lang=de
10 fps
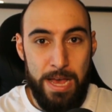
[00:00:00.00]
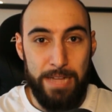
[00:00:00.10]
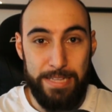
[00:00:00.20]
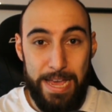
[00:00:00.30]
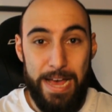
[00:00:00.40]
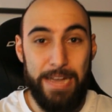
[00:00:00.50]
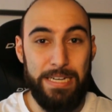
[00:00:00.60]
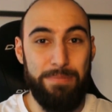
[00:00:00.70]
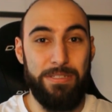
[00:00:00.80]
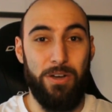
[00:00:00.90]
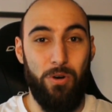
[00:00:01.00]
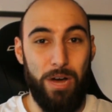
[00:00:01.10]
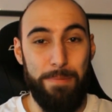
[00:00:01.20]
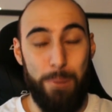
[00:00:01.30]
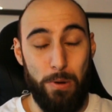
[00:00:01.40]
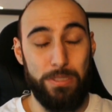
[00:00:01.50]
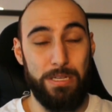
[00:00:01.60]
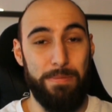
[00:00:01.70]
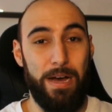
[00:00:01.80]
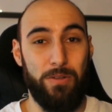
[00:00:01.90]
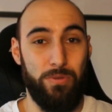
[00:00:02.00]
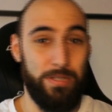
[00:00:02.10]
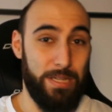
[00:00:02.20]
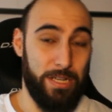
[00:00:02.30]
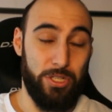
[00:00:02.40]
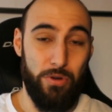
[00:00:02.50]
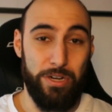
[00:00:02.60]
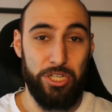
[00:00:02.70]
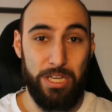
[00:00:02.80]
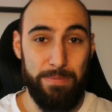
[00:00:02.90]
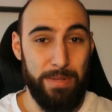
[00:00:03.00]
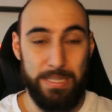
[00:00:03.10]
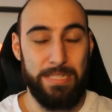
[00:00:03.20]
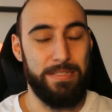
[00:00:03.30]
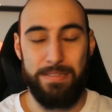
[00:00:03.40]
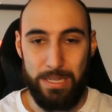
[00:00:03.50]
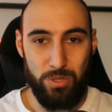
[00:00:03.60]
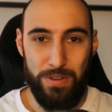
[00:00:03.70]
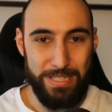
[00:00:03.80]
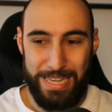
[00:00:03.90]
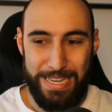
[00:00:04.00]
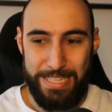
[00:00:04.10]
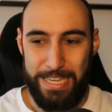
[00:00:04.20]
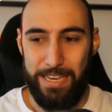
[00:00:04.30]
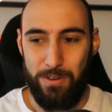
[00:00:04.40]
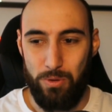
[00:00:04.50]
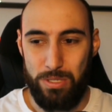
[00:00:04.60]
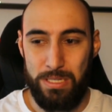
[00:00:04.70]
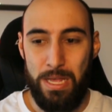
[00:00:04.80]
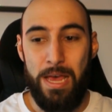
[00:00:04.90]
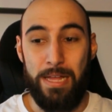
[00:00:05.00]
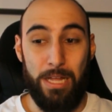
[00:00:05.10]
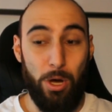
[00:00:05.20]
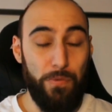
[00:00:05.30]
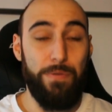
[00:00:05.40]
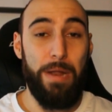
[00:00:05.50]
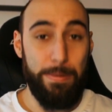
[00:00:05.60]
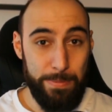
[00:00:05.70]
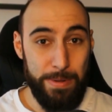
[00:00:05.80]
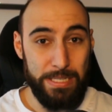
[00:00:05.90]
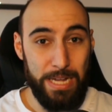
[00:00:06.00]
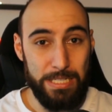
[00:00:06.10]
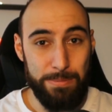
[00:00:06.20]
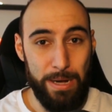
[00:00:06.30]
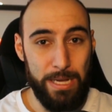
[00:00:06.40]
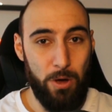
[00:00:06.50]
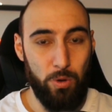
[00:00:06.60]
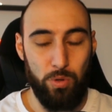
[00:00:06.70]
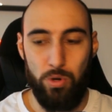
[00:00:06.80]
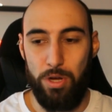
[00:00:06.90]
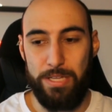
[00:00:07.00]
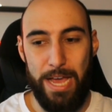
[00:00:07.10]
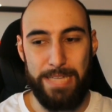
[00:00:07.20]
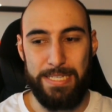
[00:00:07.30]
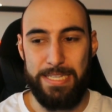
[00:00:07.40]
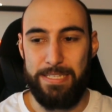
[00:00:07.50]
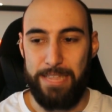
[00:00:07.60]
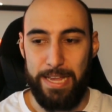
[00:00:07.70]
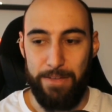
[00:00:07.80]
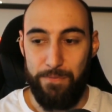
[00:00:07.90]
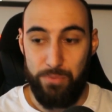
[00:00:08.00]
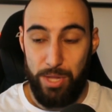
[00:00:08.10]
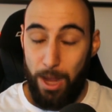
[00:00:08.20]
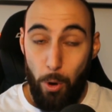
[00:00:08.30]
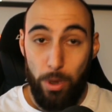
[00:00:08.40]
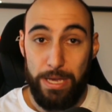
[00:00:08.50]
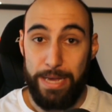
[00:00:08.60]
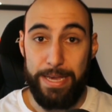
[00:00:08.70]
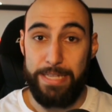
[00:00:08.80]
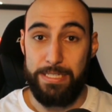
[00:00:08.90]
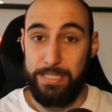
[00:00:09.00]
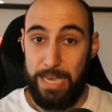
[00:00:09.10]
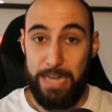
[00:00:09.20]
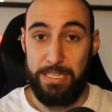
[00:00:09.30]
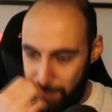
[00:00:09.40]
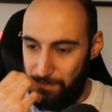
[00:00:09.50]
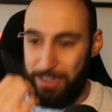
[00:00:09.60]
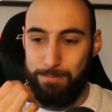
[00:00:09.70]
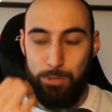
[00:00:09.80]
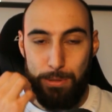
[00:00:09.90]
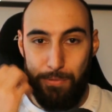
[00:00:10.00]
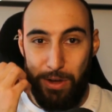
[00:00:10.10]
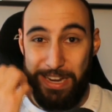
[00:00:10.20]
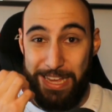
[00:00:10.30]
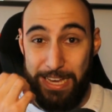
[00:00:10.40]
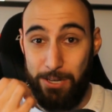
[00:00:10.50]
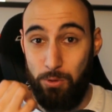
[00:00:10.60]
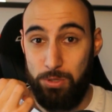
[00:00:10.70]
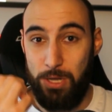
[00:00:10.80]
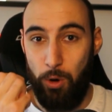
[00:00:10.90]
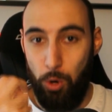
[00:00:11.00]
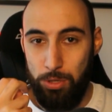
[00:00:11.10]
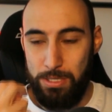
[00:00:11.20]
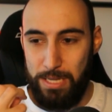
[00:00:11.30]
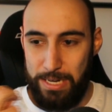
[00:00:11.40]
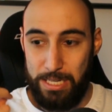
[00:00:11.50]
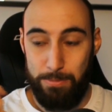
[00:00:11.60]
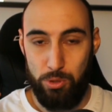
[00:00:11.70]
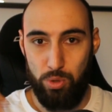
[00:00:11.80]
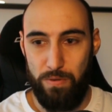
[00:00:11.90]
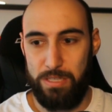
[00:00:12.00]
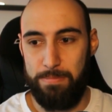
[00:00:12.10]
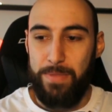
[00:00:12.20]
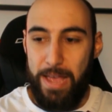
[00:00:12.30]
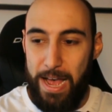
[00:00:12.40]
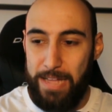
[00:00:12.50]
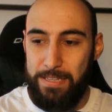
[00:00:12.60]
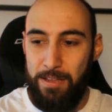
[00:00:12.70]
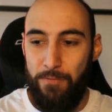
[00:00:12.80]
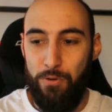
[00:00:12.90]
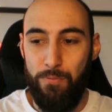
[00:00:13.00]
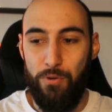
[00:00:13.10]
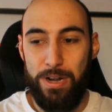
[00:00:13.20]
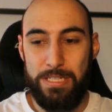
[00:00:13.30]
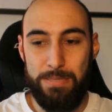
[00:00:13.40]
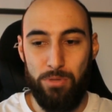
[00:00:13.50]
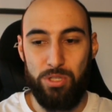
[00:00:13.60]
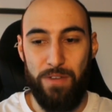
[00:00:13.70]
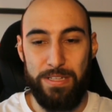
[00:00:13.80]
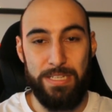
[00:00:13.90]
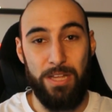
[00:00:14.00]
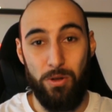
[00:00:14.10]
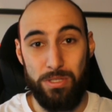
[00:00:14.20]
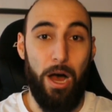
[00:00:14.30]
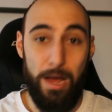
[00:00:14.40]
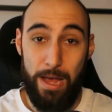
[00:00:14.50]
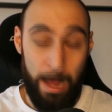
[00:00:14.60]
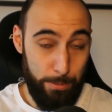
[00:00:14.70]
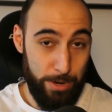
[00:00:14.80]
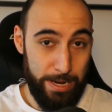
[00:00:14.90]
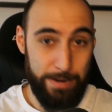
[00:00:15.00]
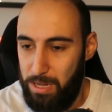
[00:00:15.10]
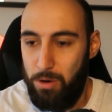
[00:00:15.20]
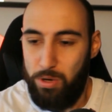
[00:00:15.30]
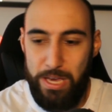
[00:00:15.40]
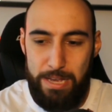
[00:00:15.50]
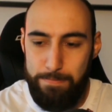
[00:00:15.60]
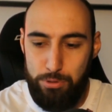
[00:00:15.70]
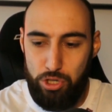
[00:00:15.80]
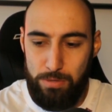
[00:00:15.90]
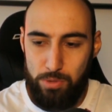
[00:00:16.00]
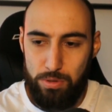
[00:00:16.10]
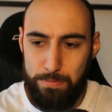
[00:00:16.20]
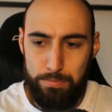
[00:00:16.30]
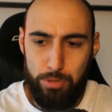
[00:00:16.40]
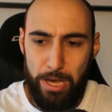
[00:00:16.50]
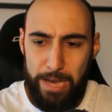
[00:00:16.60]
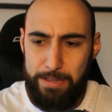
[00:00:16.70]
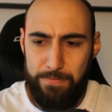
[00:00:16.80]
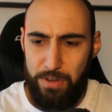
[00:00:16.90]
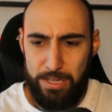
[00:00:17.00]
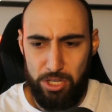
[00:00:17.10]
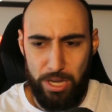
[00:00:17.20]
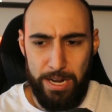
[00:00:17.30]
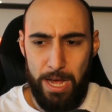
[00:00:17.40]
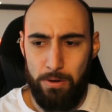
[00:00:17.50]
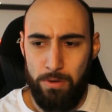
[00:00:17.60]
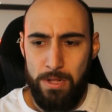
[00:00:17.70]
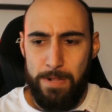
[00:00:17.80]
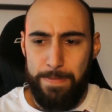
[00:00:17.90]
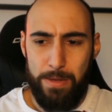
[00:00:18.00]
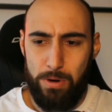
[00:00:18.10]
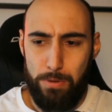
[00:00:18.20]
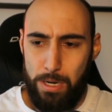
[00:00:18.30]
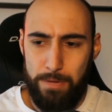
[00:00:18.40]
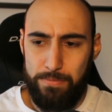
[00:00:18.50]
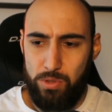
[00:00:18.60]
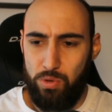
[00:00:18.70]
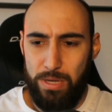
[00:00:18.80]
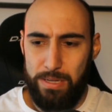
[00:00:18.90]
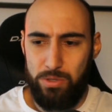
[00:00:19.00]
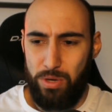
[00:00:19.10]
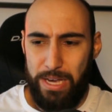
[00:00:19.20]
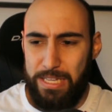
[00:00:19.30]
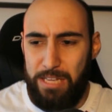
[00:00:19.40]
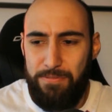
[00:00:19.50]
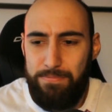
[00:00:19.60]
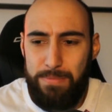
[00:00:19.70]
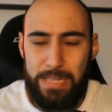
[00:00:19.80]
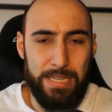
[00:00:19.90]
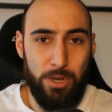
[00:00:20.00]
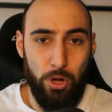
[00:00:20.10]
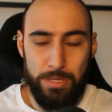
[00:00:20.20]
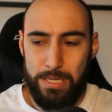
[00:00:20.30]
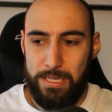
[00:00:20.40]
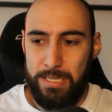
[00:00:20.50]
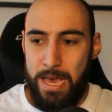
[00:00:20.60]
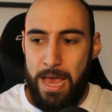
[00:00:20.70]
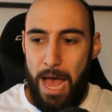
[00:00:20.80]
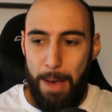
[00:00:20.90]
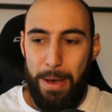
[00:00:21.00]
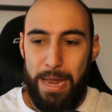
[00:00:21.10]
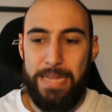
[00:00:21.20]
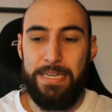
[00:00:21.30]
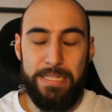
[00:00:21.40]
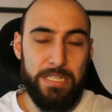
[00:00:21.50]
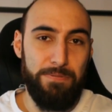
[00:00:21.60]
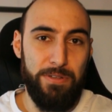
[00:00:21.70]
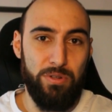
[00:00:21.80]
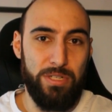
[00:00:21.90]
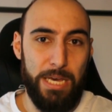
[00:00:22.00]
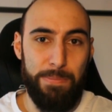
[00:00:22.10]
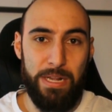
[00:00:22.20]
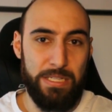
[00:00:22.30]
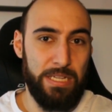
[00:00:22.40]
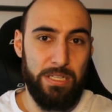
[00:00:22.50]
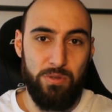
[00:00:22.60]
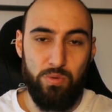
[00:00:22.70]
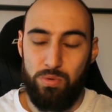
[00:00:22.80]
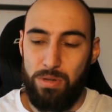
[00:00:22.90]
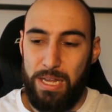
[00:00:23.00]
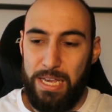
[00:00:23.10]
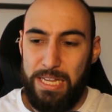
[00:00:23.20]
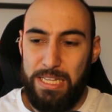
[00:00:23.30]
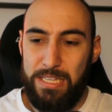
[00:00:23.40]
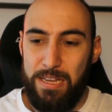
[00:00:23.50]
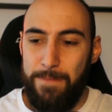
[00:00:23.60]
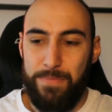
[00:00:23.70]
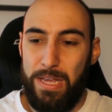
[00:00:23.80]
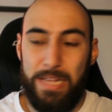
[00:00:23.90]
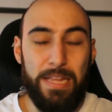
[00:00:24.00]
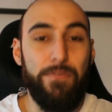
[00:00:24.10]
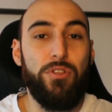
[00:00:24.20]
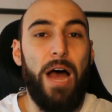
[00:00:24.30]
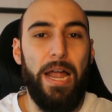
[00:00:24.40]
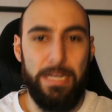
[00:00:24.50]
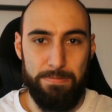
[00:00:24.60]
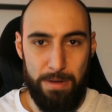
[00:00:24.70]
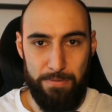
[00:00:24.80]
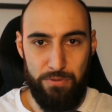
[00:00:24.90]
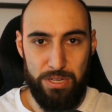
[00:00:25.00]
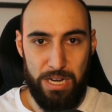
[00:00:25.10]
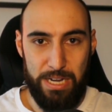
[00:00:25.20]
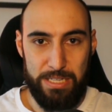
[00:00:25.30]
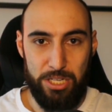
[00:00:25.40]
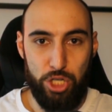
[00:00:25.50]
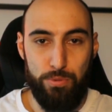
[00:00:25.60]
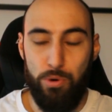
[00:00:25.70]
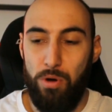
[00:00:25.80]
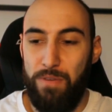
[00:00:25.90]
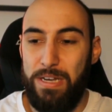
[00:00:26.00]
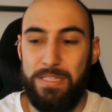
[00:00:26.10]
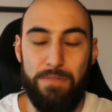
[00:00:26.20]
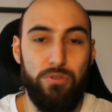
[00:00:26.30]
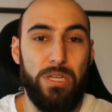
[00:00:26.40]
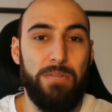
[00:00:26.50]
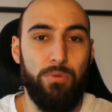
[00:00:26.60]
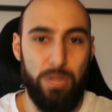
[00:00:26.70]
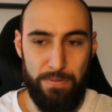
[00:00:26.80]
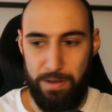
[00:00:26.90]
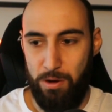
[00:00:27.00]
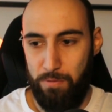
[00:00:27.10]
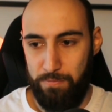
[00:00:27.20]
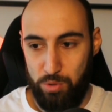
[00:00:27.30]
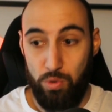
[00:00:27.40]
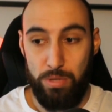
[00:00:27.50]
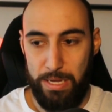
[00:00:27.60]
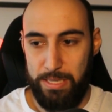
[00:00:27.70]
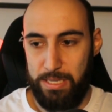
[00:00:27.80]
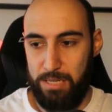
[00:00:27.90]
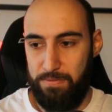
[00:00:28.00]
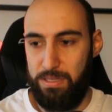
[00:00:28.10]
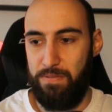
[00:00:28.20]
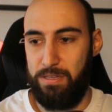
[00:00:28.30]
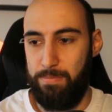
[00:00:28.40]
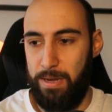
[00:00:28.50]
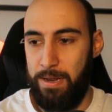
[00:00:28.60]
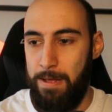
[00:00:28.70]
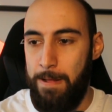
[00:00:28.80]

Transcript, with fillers: Der hat nämlich auch einen Post gemacht und in seiner Story geschrieben, dass es, dass sowas richtig ehrenlos ist. Daraufhin habe ich mir das Ganze mal angeguckt und Leute, es ist, Digga, trauriger geht's nicht, ehrlich. Was muss man für ein ehrenloser Hund sein, dass man sowas sowas macht. Er hat 527.000 äh, Abonnenten. Okay, bestimmt gerechtfertigt, keine Ahnung, oder, oder zu, zu Recht, ich kenne seinen Content nicht, aber allein dieses Video zeigt mir, dass das so ein richtig, der, der wird alles machen für die Klicks. Ich schwöre auf alles, der wird seine Mutter verkaufen. So ein Ding ist das, wisst ihr, was ich meine?